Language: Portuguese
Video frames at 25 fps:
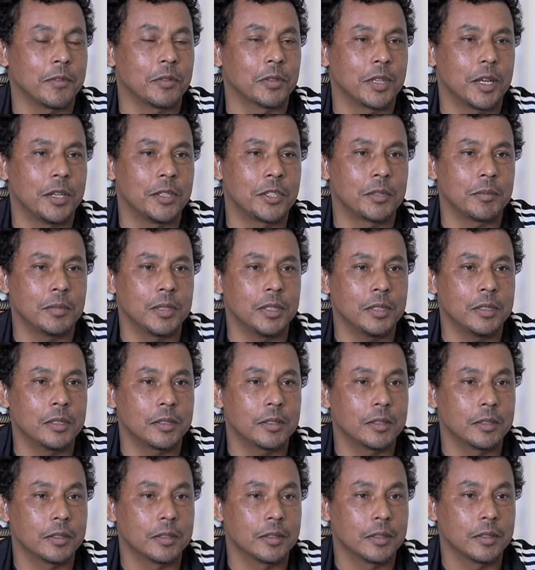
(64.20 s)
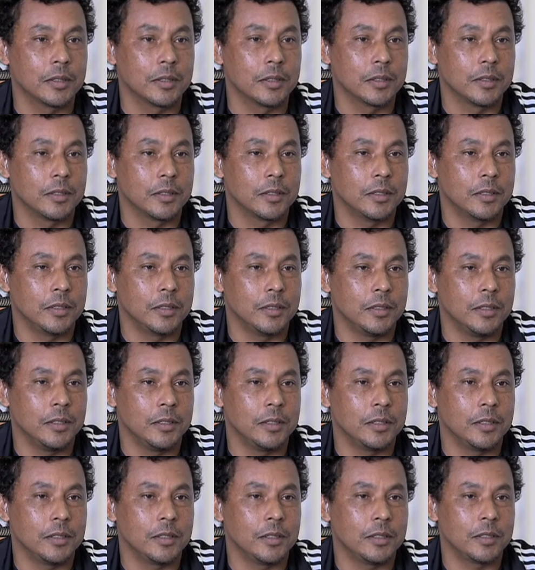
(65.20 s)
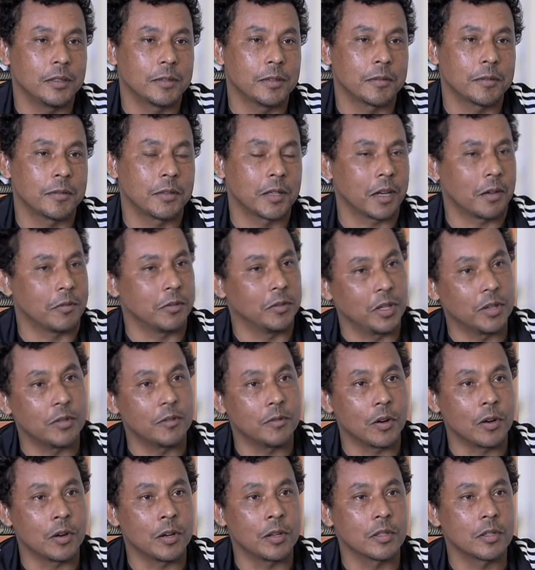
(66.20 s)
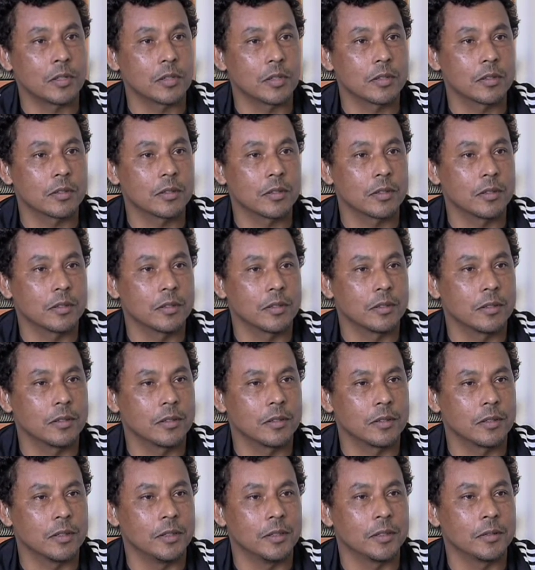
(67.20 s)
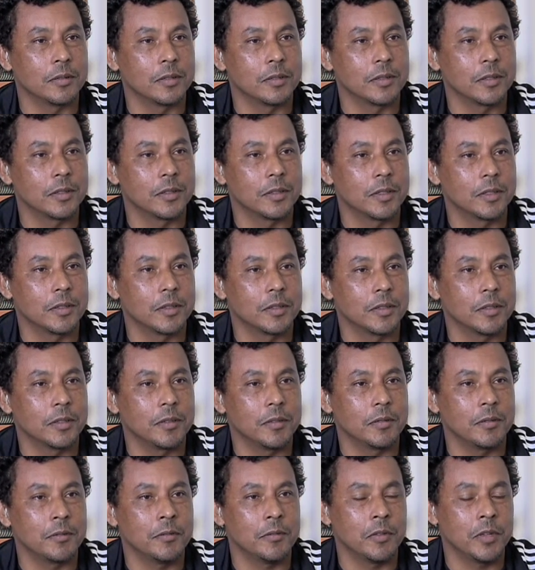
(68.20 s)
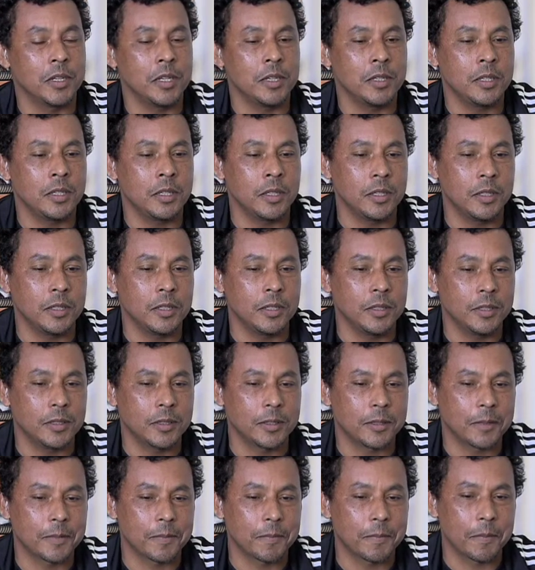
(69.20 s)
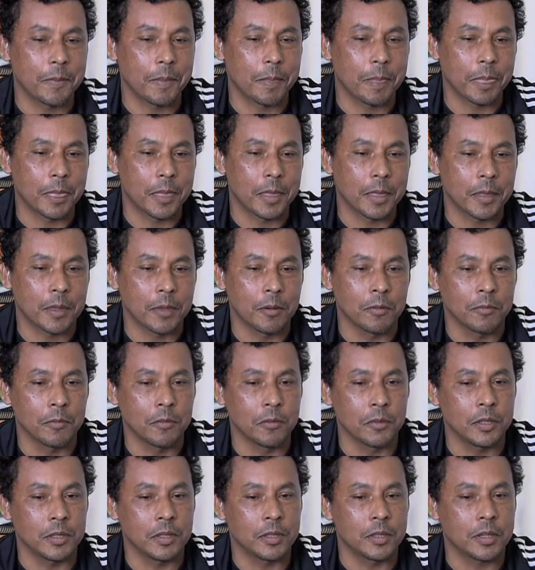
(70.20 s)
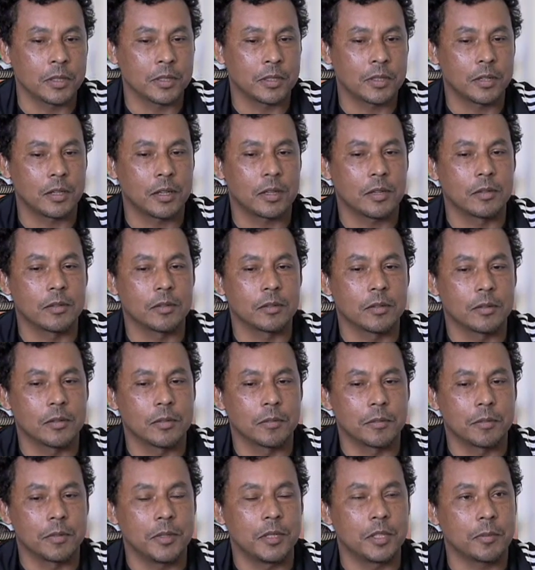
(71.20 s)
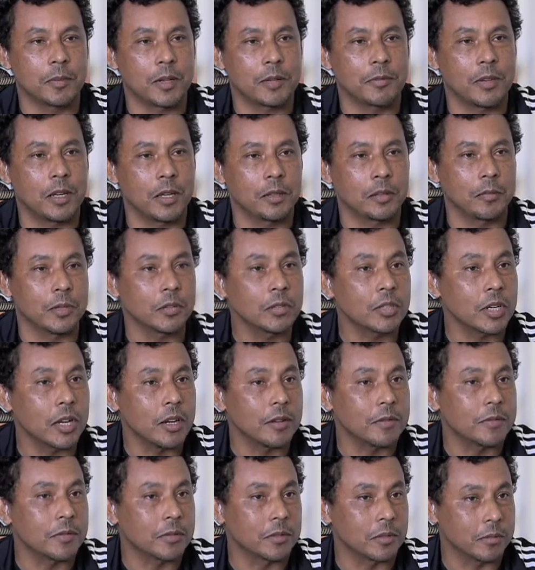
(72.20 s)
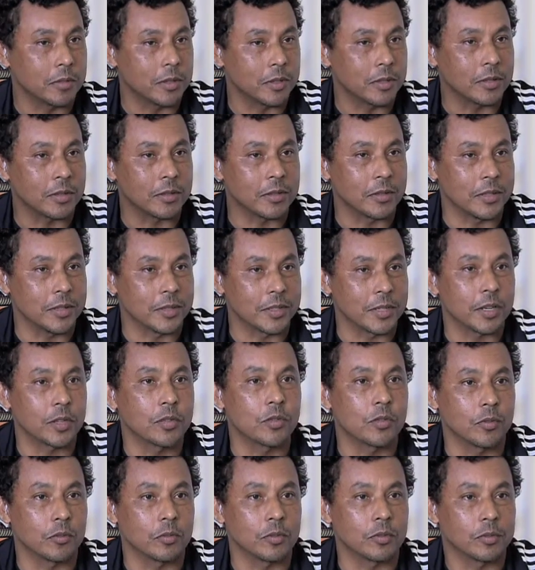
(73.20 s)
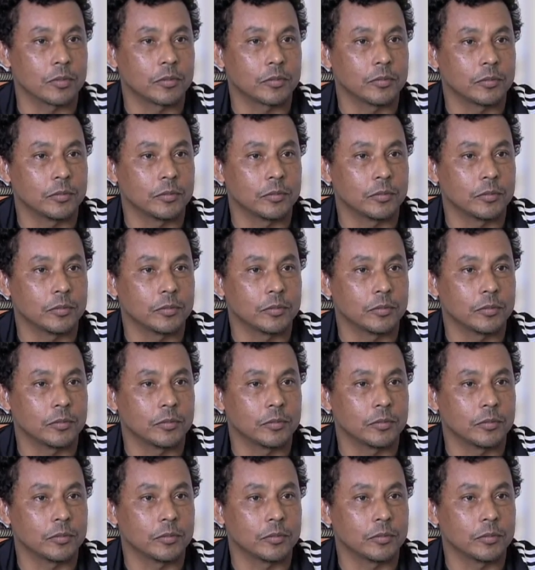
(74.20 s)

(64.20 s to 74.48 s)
vontade minha e ficavam nervosa, entendeu? Foi aí que eu fui na sala pedir para falar com meu chefe sobre esse assunto.